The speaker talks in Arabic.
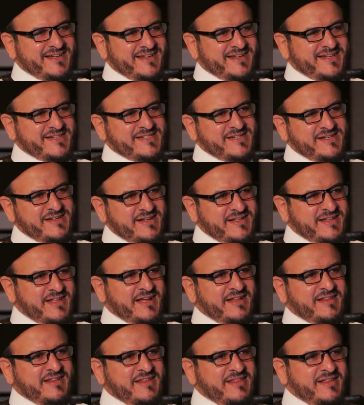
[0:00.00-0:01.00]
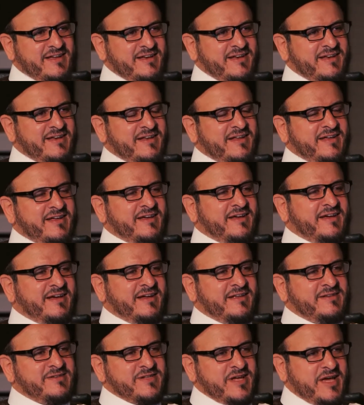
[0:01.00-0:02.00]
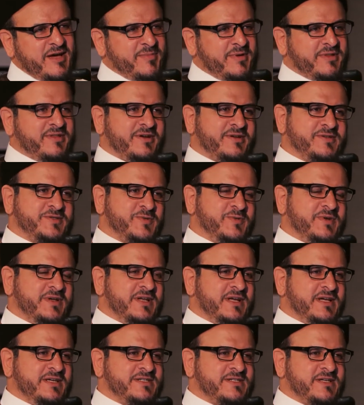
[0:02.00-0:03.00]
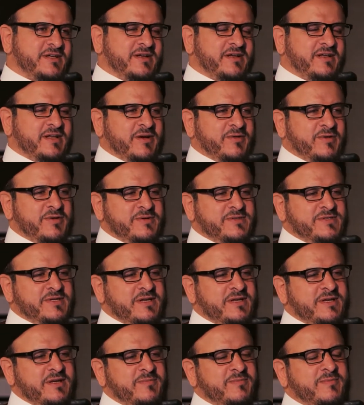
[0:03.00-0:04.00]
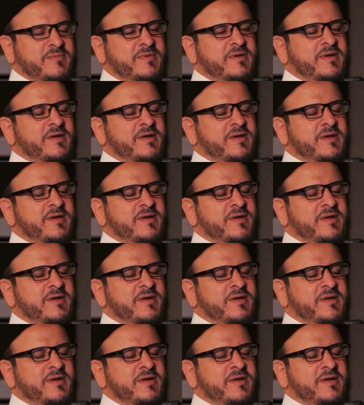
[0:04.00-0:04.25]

لازلنا آه، نتحدث عن عن صحابة رسول الله صلى الله عليه وسلم